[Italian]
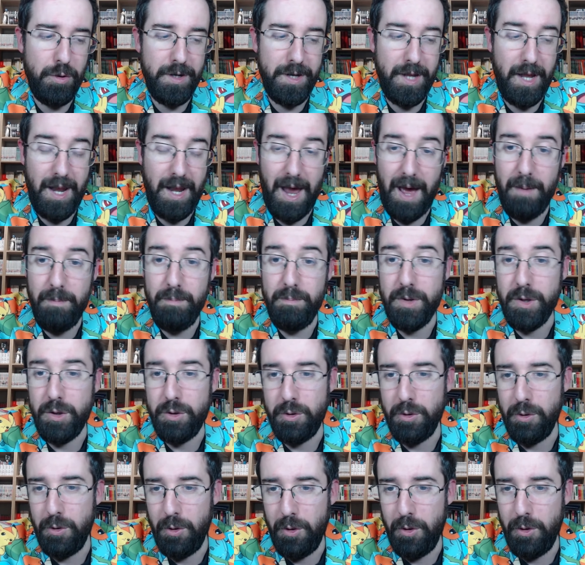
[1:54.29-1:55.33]

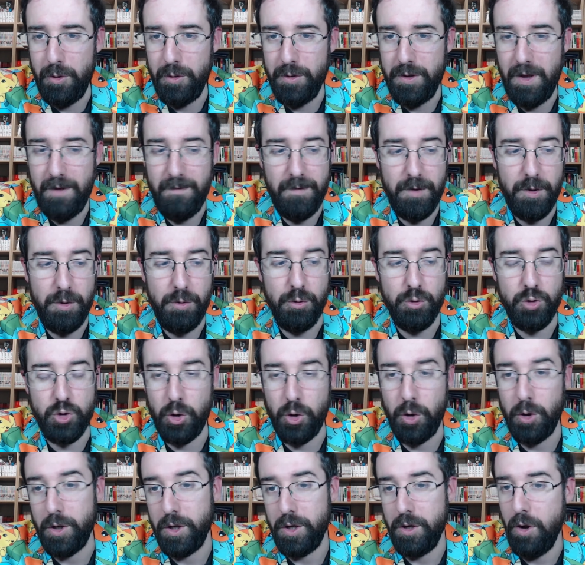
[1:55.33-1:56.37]
nell'ambito dei
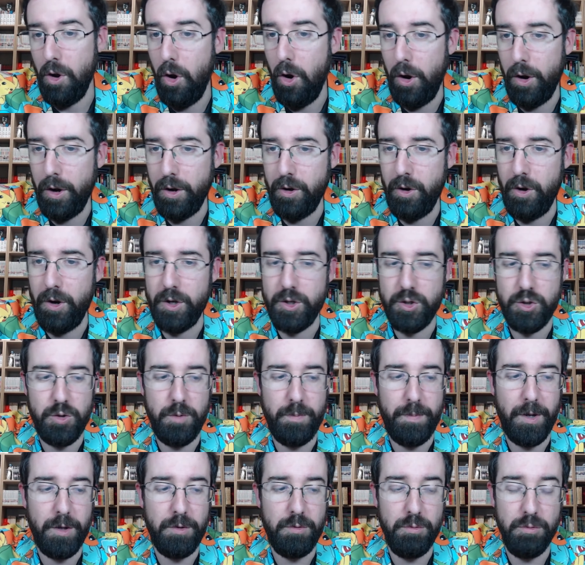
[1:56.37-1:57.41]
videogiochi horror,
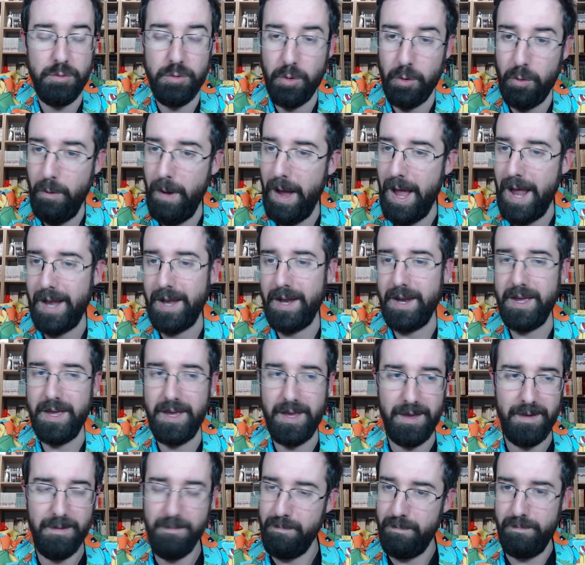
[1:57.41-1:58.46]
soprattutto
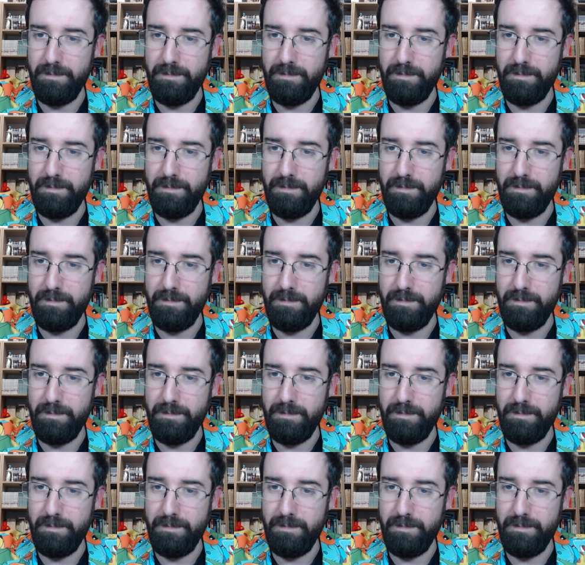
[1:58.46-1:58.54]
quelli